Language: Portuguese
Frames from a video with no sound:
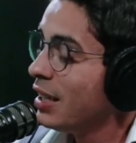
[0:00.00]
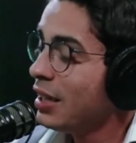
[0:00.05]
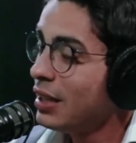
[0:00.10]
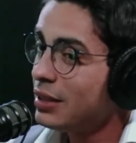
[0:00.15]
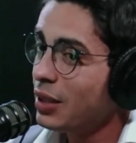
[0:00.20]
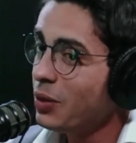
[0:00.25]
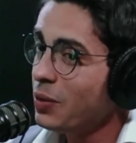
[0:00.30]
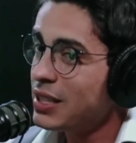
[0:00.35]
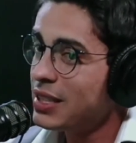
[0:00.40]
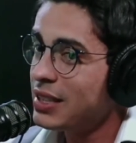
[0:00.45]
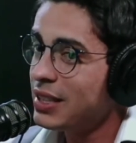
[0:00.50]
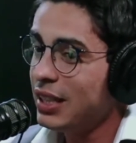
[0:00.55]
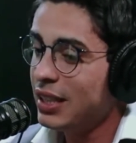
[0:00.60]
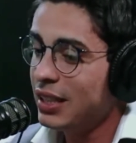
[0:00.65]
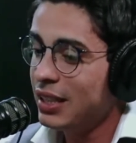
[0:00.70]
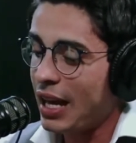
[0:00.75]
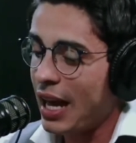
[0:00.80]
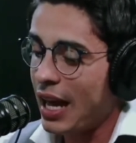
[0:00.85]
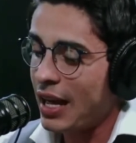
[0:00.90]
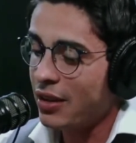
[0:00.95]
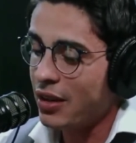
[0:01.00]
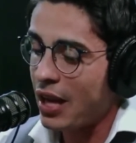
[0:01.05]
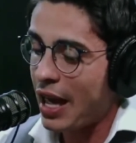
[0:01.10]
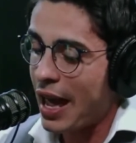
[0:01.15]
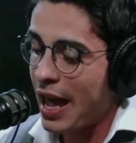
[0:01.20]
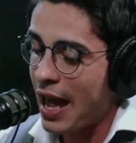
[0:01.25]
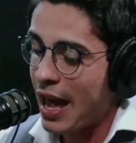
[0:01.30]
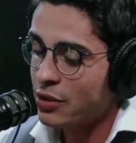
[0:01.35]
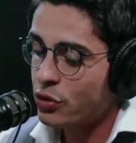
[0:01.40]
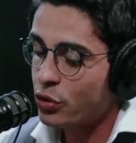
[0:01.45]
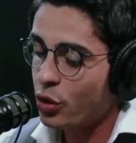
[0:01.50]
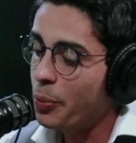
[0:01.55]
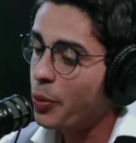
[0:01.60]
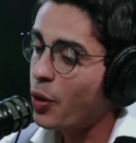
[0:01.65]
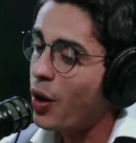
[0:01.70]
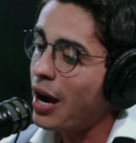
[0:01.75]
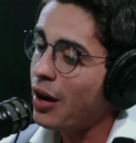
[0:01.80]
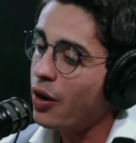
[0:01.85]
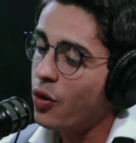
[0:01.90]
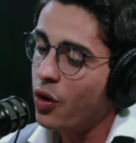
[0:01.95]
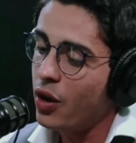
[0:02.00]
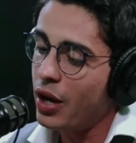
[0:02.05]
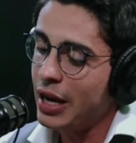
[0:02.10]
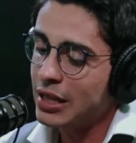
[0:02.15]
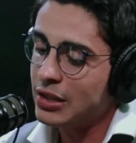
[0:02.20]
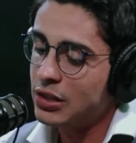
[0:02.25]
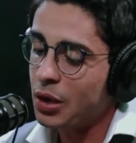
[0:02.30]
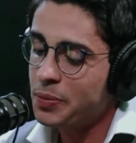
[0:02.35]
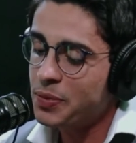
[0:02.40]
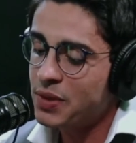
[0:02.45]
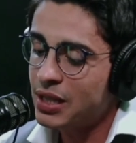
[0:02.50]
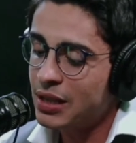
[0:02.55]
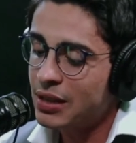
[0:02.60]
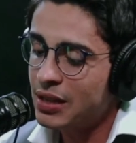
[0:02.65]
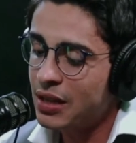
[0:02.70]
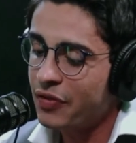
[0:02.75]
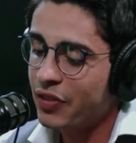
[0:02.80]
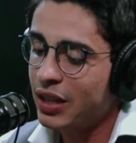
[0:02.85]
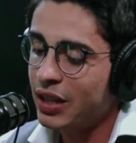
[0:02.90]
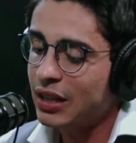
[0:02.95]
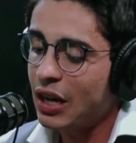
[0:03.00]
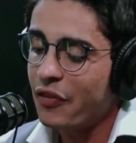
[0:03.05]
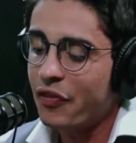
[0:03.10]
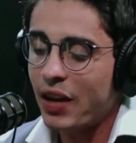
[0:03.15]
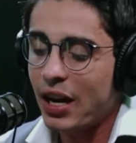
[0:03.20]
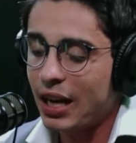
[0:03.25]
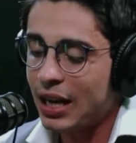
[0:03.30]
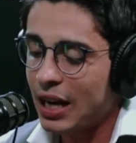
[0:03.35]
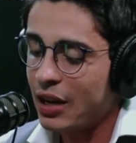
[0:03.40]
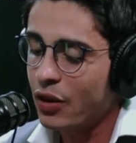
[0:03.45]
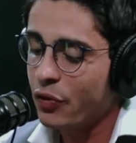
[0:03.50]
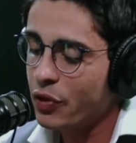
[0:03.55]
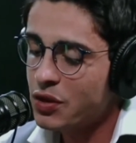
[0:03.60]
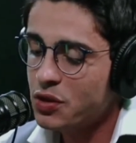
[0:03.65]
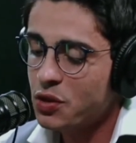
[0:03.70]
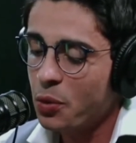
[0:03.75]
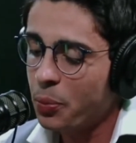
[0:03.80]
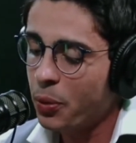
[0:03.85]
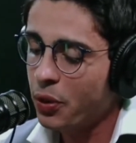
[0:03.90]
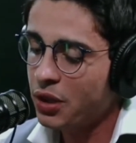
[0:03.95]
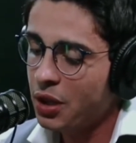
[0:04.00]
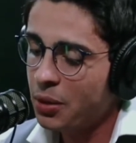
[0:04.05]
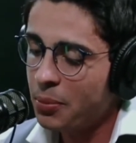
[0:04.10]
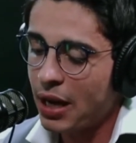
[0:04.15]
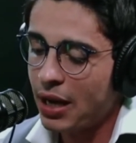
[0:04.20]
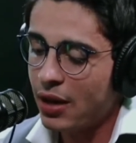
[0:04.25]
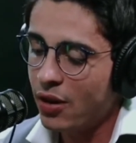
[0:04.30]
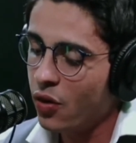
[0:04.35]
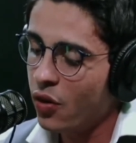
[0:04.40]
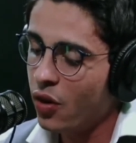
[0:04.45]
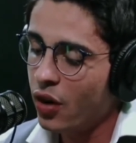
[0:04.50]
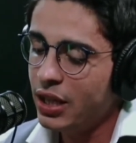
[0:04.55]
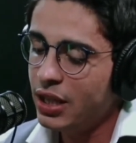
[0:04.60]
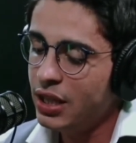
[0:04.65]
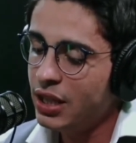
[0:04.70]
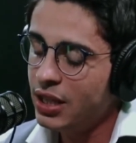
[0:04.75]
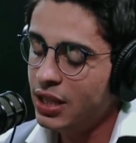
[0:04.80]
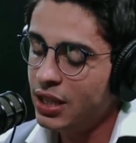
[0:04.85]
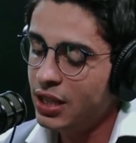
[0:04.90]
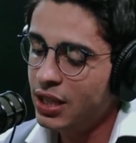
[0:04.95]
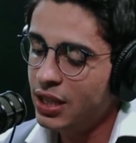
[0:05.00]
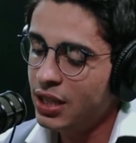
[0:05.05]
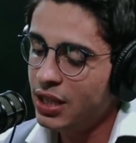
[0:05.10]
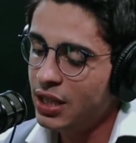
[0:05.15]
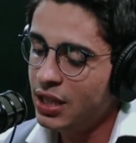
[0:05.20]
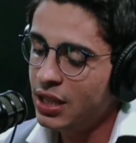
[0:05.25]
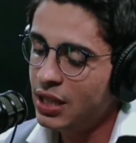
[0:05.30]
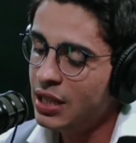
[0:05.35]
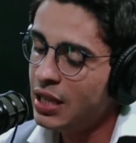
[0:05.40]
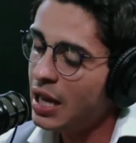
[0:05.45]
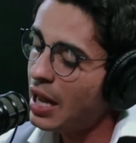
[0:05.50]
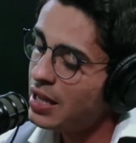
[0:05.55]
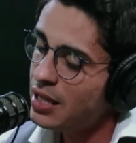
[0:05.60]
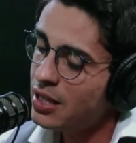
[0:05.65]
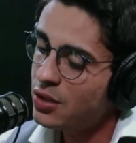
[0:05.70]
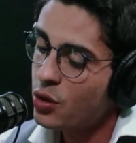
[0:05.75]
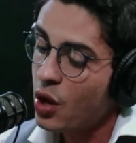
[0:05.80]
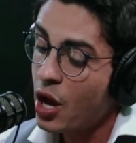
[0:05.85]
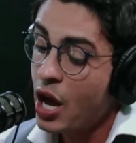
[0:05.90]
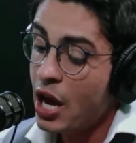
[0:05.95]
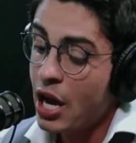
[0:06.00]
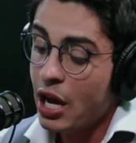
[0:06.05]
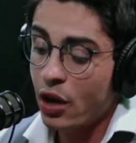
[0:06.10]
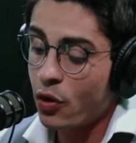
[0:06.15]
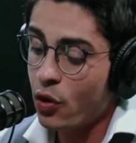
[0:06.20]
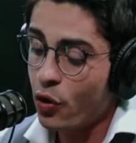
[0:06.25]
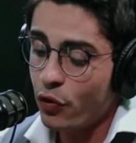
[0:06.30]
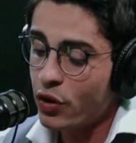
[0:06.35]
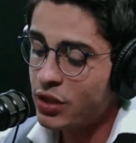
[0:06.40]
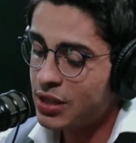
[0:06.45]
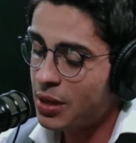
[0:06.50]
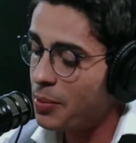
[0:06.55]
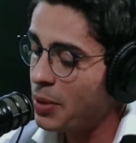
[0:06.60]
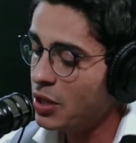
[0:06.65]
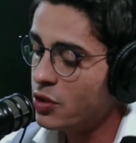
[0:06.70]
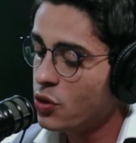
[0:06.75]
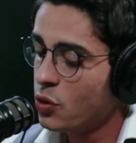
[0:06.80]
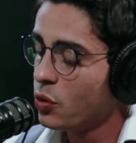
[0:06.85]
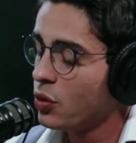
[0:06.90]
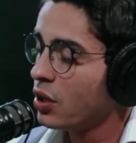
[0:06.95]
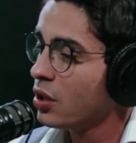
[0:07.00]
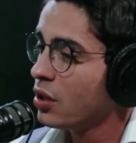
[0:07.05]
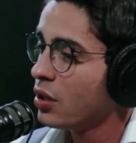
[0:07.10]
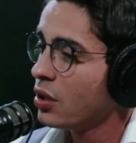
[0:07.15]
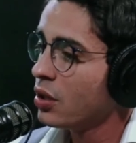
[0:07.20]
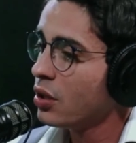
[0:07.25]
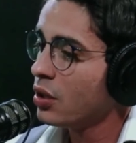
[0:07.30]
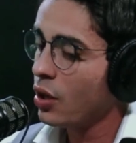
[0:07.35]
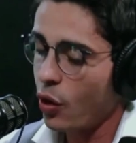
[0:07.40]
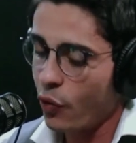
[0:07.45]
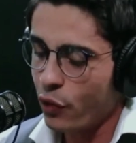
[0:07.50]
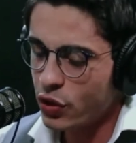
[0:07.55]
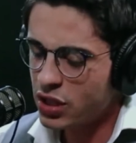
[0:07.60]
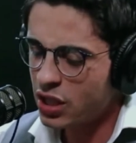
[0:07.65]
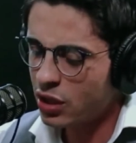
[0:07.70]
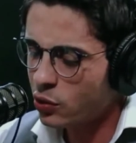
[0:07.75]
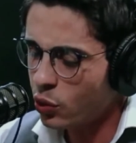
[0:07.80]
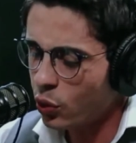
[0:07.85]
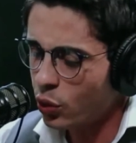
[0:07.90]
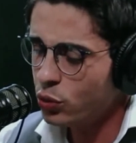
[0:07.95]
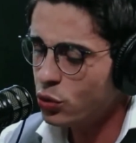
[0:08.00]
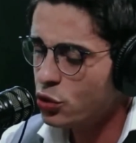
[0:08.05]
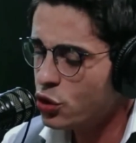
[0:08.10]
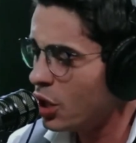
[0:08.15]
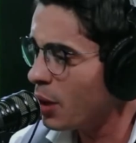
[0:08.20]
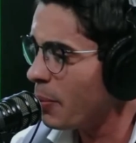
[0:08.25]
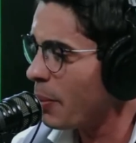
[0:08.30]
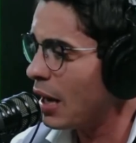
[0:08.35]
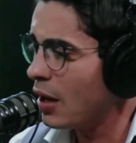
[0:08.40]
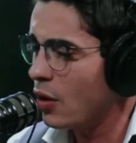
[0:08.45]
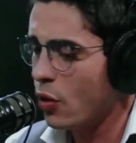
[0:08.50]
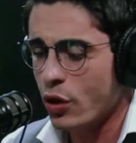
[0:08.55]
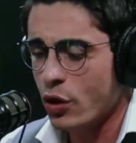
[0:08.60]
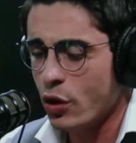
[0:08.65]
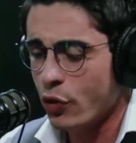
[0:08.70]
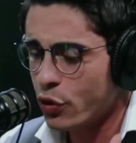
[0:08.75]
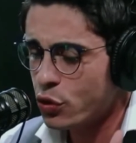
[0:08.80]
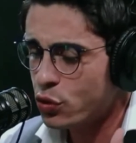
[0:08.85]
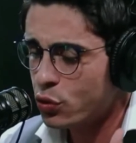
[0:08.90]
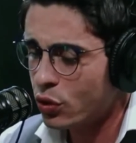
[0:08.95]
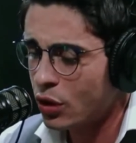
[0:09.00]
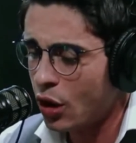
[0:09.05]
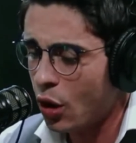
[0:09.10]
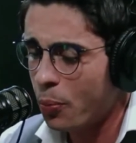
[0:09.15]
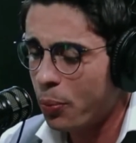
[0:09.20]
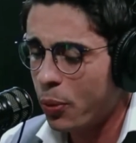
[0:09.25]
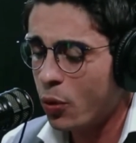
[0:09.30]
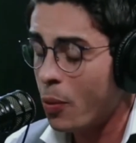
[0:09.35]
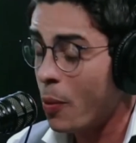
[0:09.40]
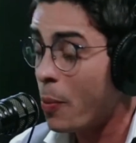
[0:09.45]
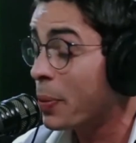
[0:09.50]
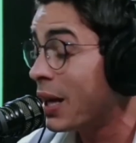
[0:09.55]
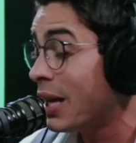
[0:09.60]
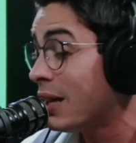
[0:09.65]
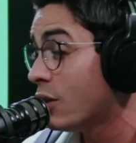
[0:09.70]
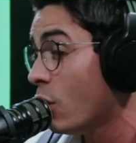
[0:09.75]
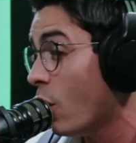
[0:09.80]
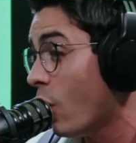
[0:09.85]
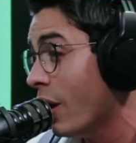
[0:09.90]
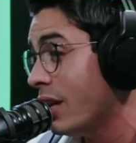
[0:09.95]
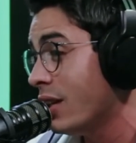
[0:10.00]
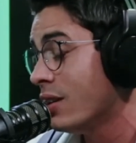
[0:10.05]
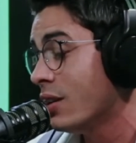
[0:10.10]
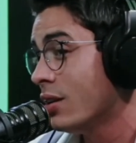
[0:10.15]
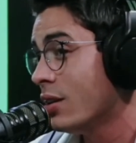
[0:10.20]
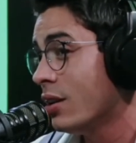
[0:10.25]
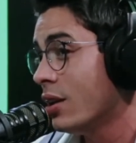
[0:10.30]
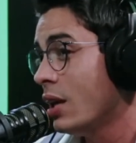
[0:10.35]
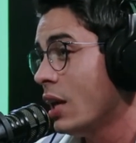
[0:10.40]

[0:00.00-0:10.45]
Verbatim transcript: Então, assim, é, é, é agora, é só pra você levantar e falar, cara, eu vou ser um pouquinho melhor e, e, e é isso. Eu não vou ser medíocre. Eu vou ser todo dia melhor e eu vou estudar um pouco, porque dói.